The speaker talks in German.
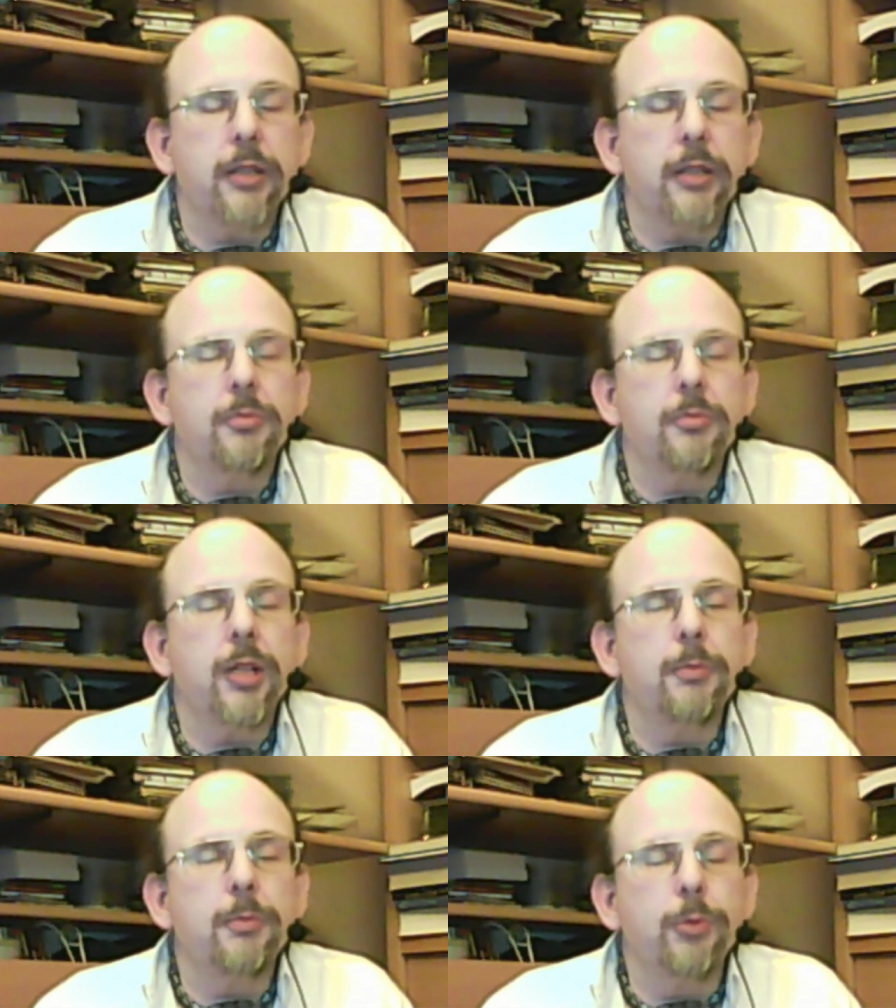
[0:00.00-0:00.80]
eben
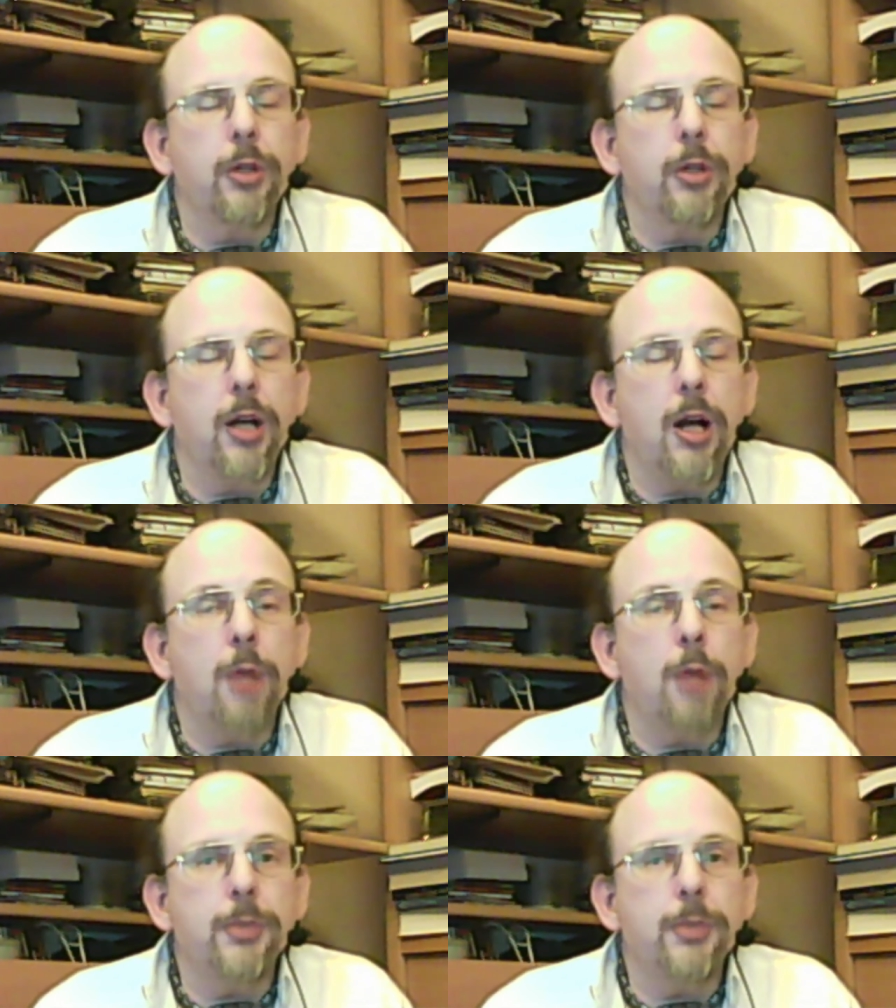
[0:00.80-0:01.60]
für äh,
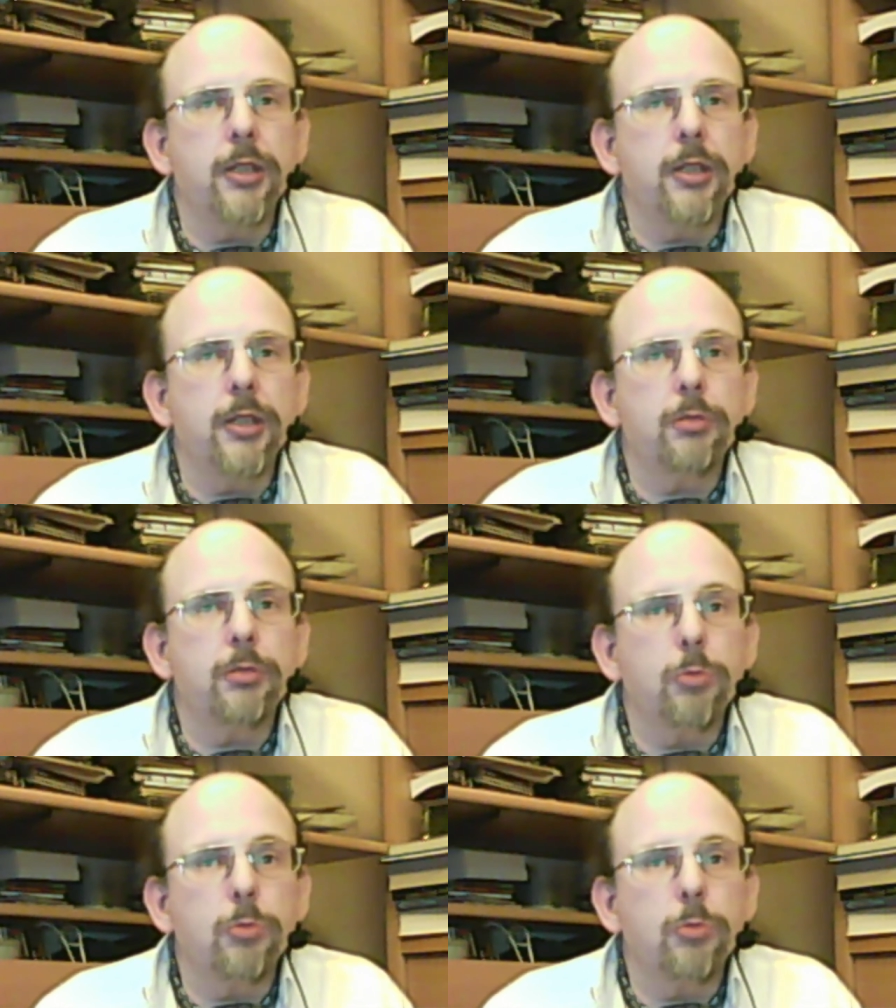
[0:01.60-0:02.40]
hauptsächlich
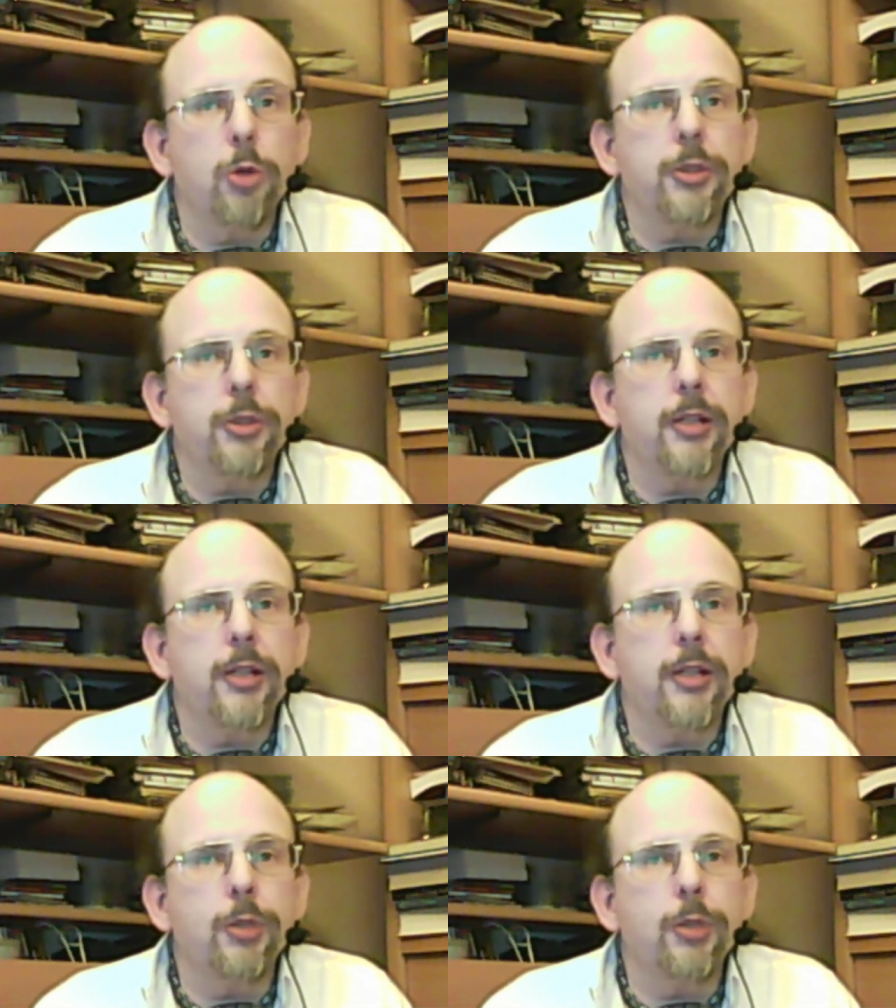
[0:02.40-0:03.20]
größtenteils für
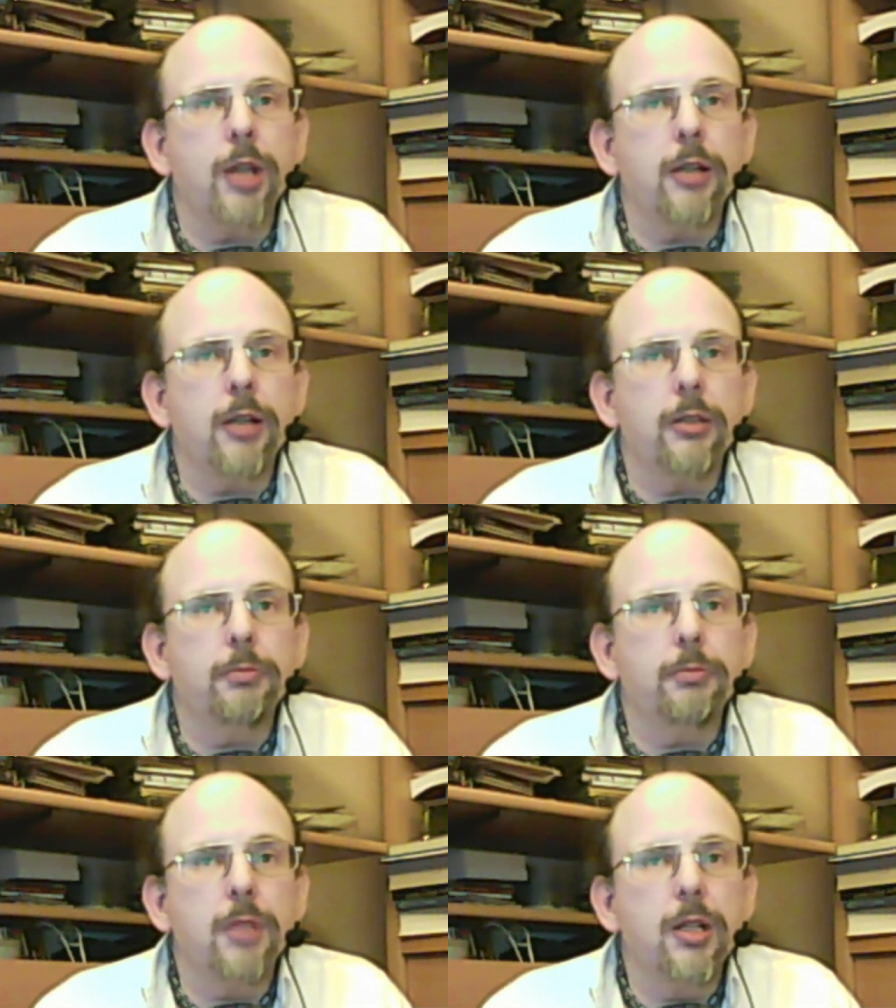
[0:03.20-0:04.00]
den
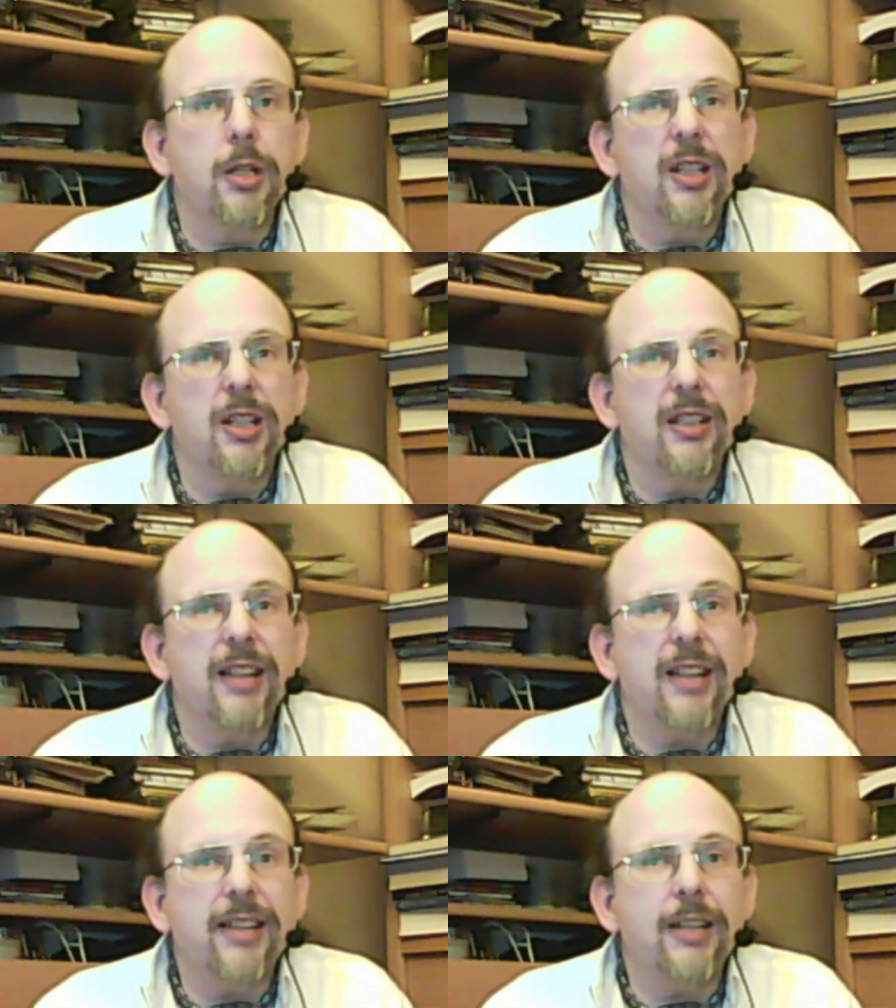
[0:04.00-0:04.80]

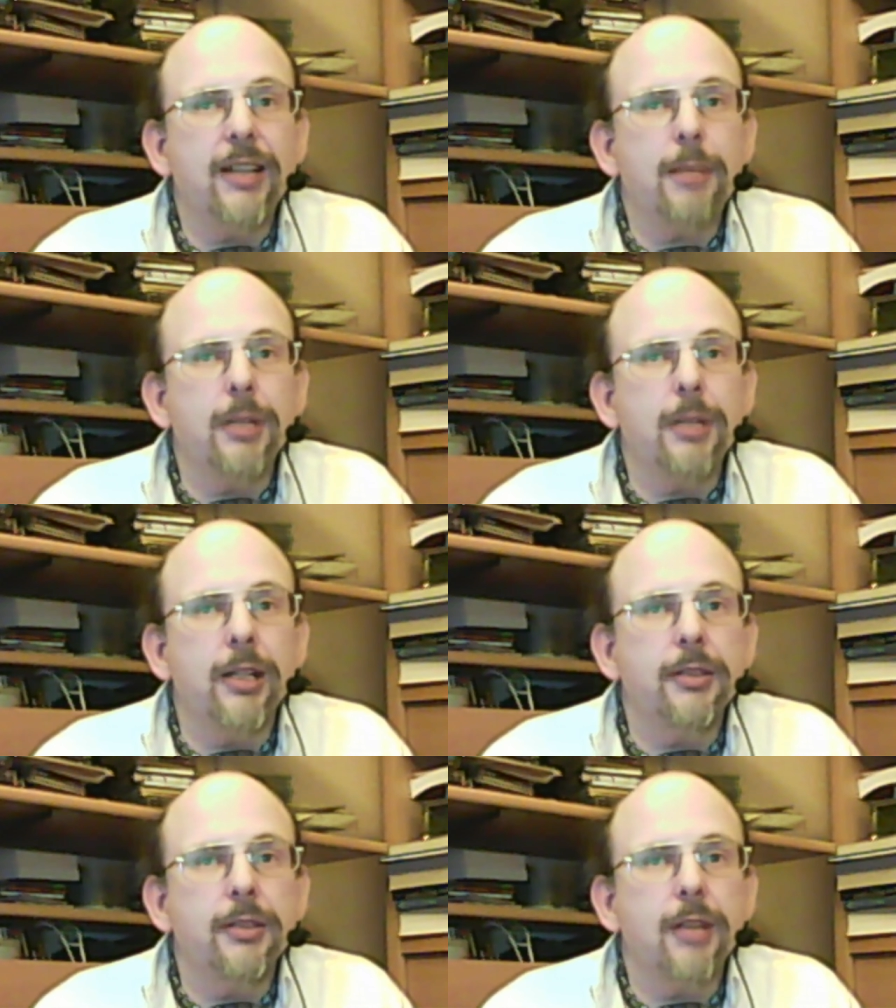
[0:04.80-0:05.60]
leider abgelehnten
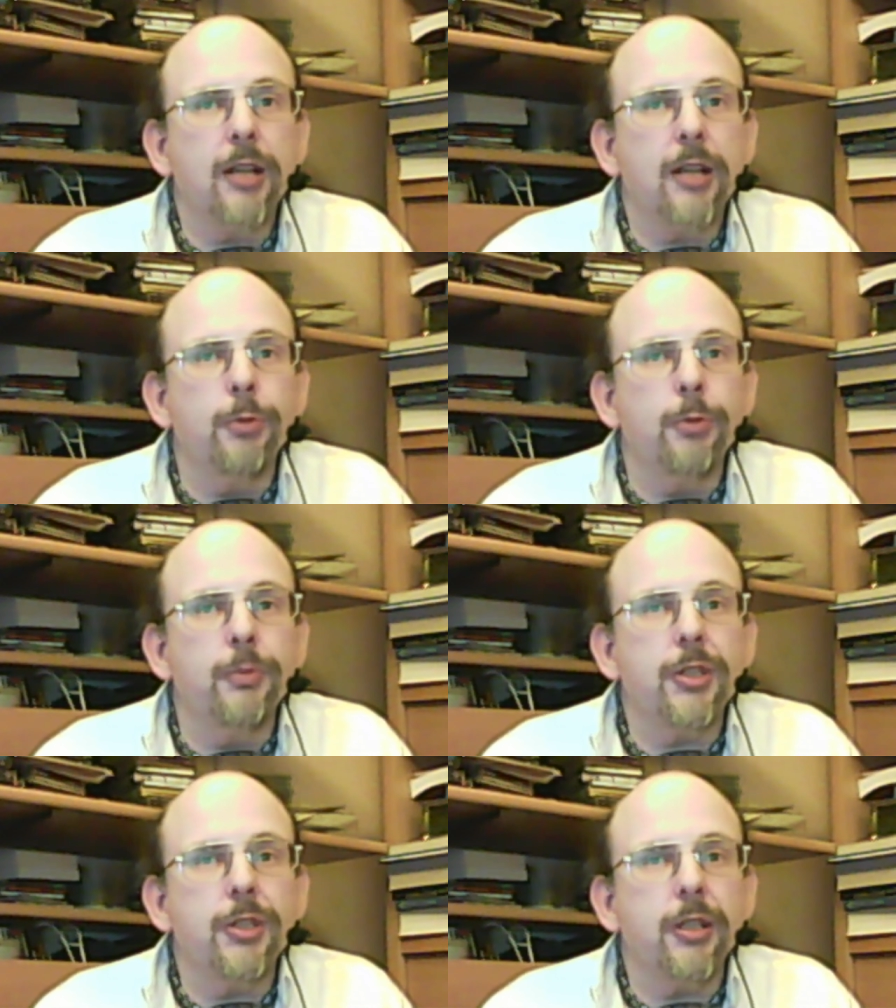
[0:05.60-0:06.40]

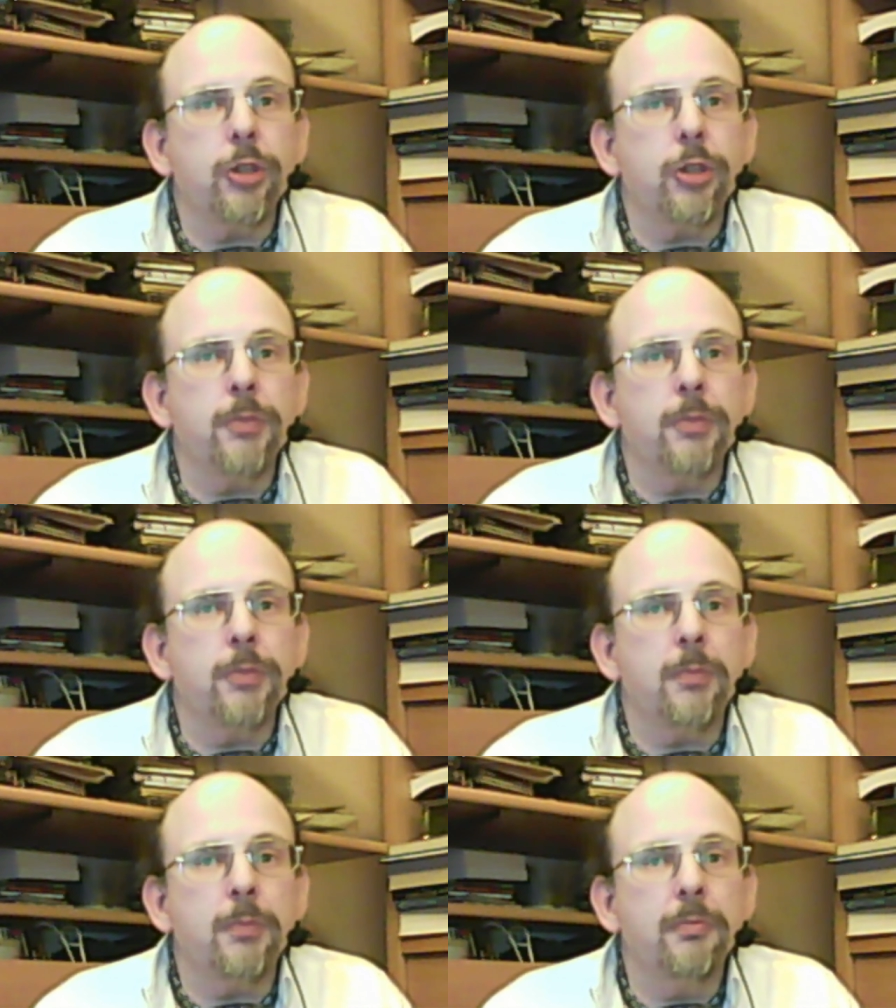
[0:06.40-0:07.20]
58er gestimmt haben.